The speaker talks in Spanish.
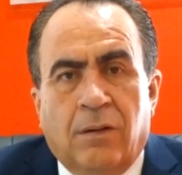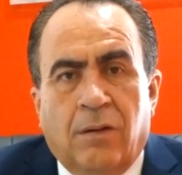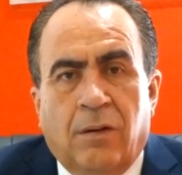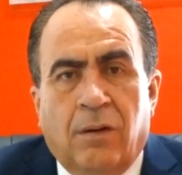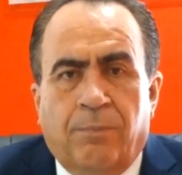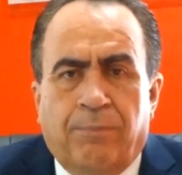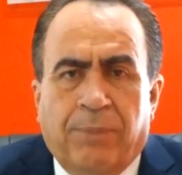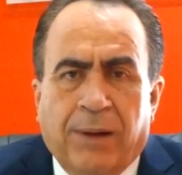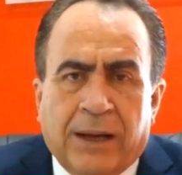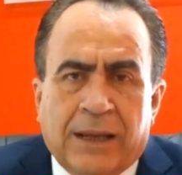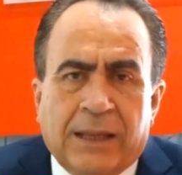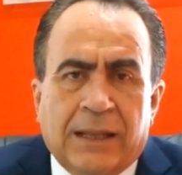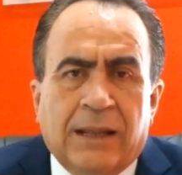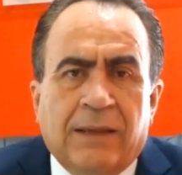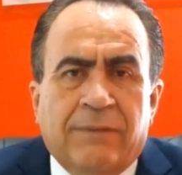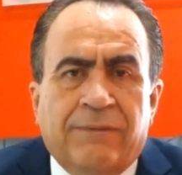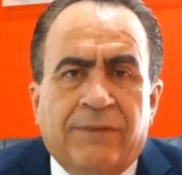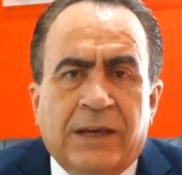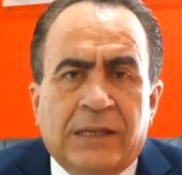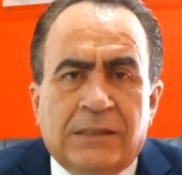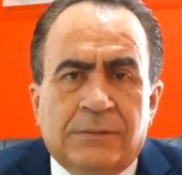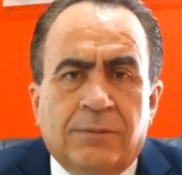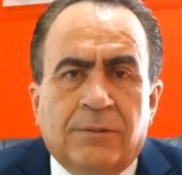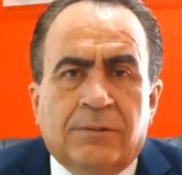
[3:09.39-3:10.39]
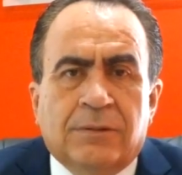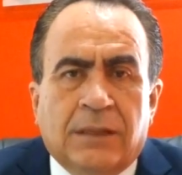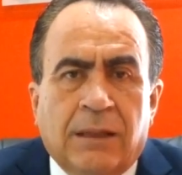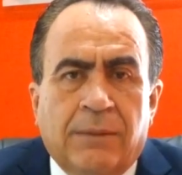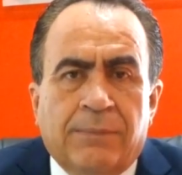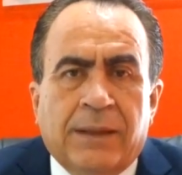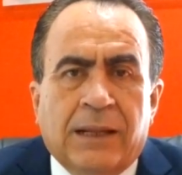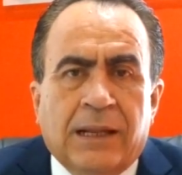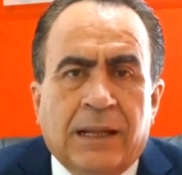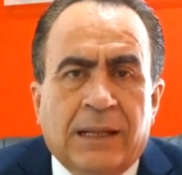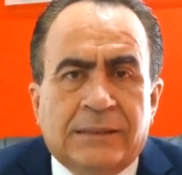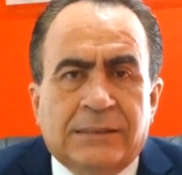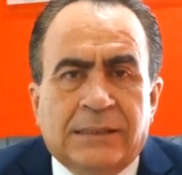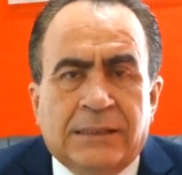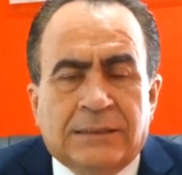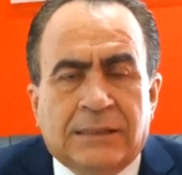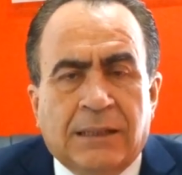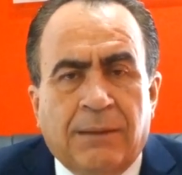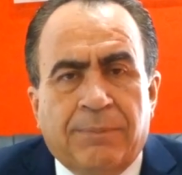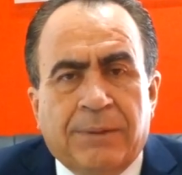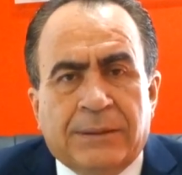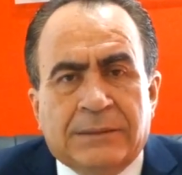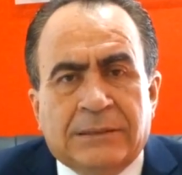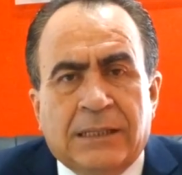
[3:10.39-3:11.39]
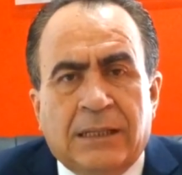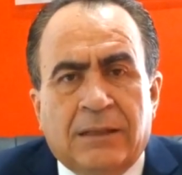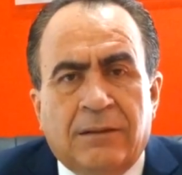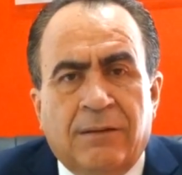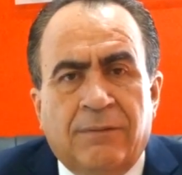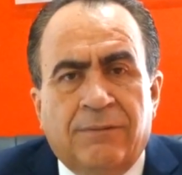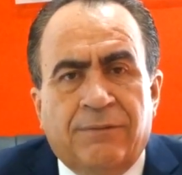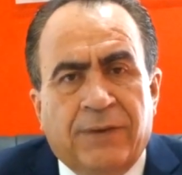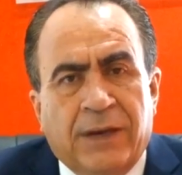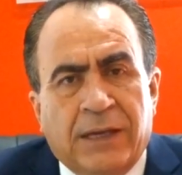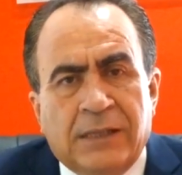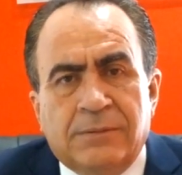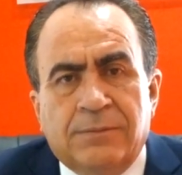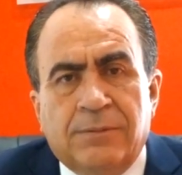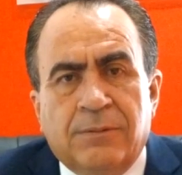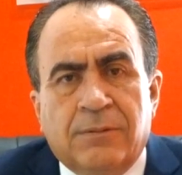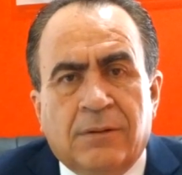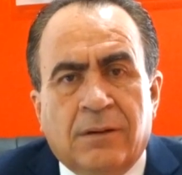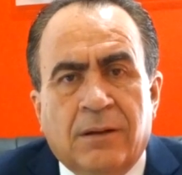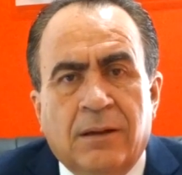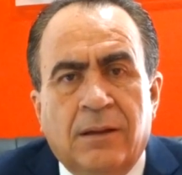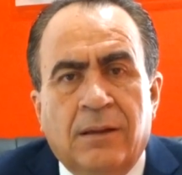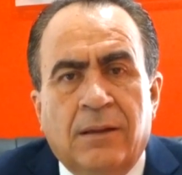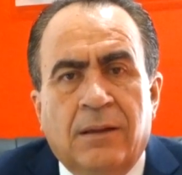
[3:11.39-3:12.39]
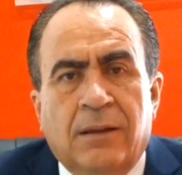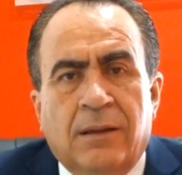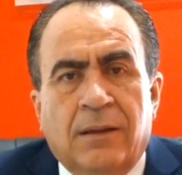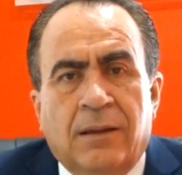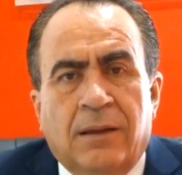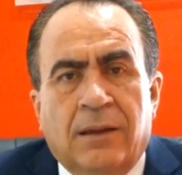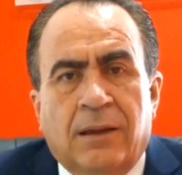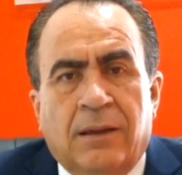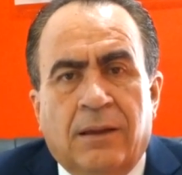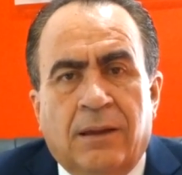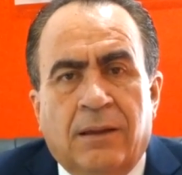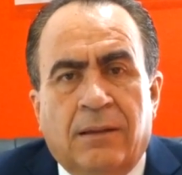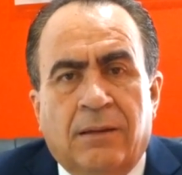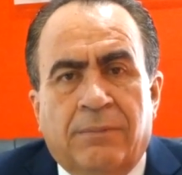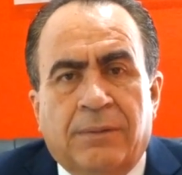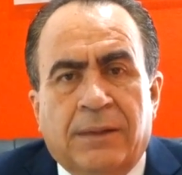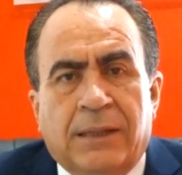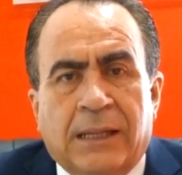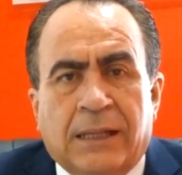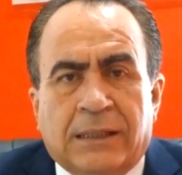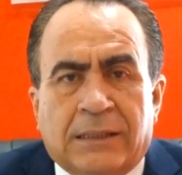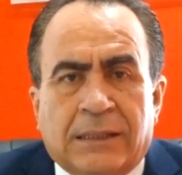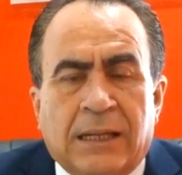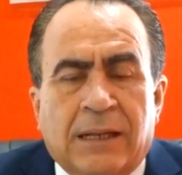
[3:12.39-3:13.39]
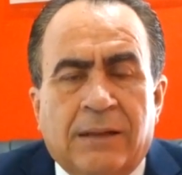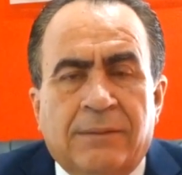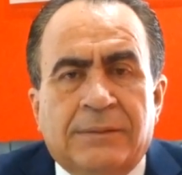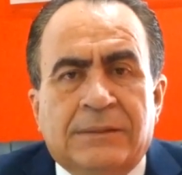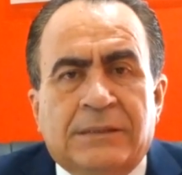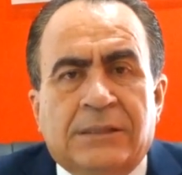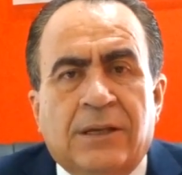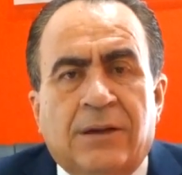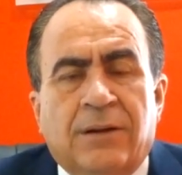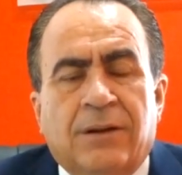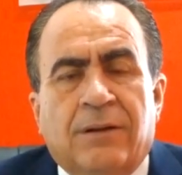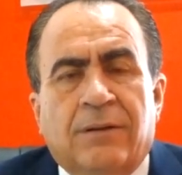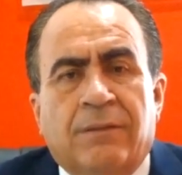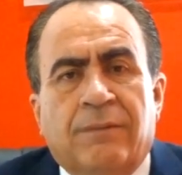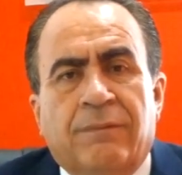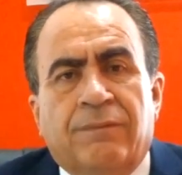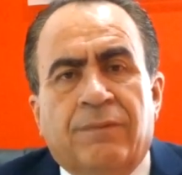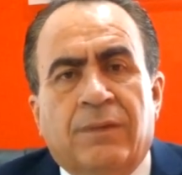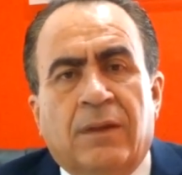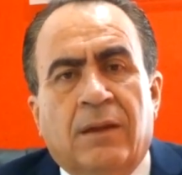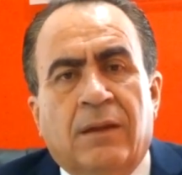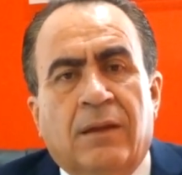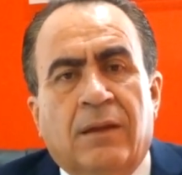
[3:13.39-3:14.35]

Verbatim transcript: o página de Facebook, también ahí se está pasando en Facebook, eh, Televisión.